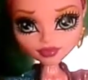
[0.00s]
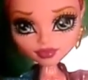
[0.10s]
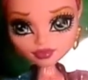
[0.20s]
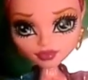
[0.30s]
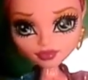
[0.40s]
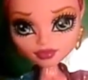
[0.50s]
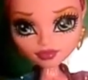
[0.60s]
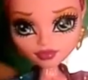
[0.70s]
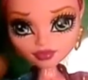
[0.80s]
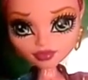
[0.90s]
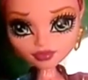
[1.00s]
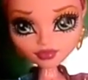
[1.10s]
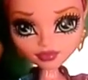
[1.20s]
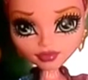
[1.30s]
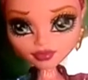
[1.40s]
Она как бы, не
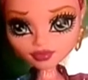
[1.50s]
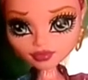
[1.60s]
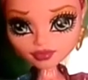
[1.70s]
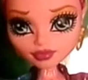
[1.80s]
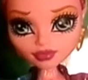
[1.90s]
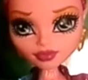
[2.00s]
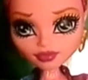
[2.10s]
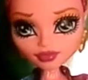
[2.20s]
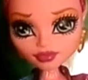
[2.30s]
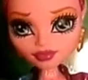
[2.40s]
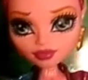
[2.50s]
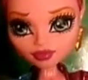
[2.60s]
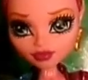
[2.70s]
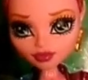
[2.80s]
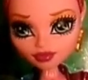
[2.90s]
знаю, ничья,
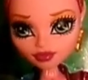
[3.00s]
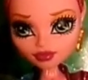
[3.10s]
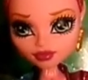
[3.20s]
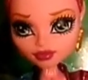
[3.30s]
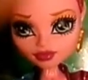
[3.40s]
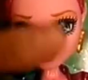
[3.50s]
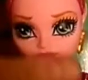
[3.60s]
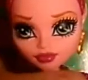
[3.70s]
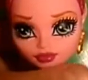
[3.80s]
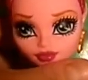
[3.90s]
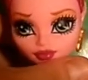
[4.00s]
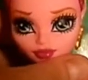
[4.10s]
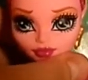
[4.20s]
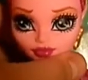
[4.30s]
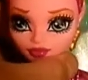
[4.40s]
наверное, дочка, она дочь лампы.
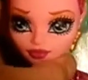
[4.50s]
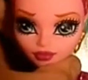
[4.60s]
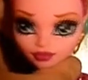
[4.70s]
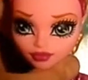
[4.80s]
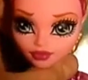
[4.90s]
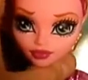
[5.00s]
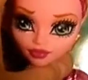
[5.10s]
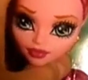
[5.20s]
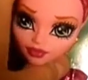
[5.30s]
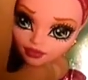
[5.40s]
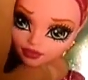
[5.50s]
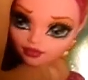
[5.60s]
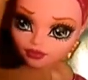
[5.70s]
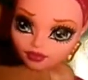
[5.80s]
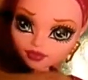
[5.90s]
У нее еще
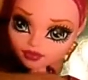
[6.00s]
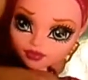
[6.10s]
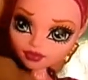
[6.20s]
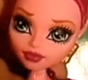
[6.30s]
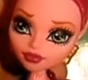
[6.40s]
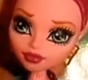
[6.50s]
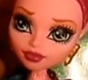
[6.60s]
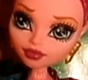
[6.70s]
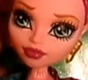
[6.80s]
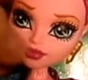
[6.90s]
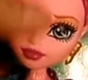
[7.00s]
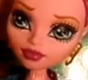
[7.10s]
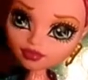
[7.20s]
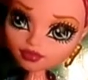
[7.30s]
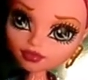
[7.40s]
есть злой враг
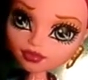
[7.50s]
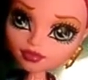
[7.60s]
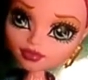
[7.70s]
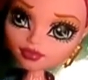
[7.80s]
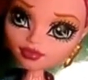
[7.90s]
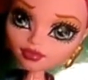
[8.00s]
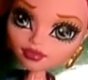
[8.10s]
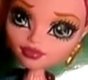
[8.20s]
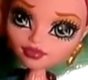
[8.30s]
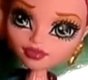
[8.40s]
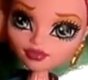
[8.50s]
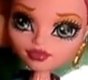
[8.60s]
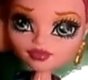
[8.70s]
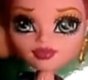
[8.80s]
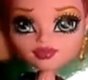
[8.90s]
в мультике. Она из
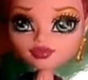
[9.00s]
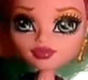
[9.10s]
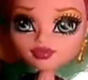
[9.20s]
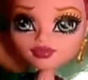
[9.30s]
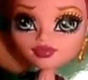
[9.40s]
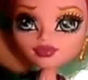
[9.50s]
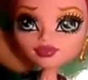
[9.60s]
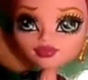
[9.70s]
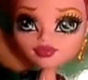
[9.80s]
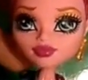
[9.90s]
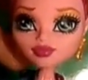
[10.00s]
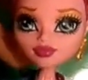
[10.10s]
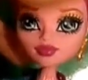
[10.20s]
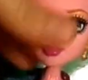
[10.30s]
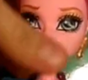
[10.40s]
мультика «13 желаний».
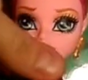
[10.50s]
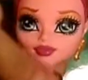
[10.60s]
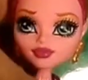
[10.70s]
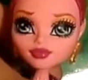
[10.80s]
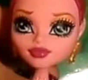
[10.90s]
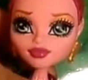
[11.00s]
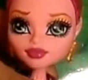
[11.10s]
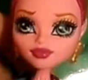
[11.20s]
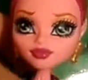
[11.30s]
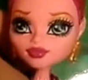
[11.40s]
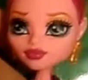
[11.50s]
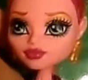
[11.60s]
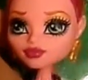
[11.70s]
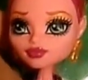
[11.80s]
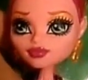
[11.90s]
У нее есть
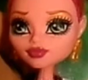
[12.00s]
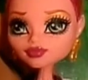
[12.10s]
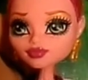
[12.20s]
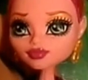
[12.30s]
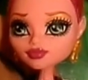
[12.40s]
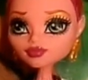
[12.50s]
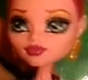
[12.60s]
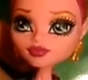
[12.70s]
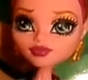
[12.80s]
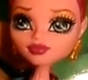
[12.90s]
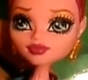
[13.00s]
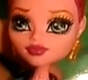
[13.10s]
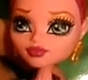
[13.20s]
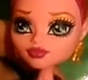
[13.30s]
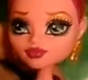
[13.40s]
э, в лампе
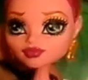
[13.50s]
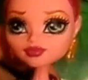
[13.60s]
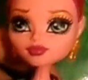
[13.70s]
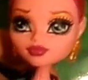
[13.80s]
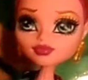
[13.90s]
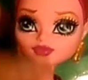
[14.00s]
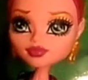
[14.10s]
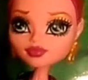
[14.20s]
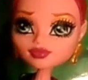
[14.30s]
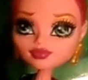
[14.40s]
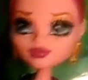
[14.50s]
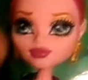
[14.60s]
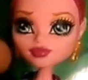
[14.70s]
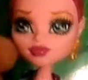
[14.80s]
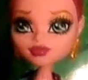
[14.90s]
враг, такая же
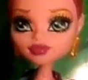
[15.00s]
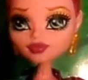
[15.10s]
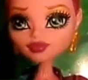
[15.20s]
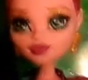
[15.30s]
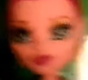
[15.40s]
абсолютно кукла,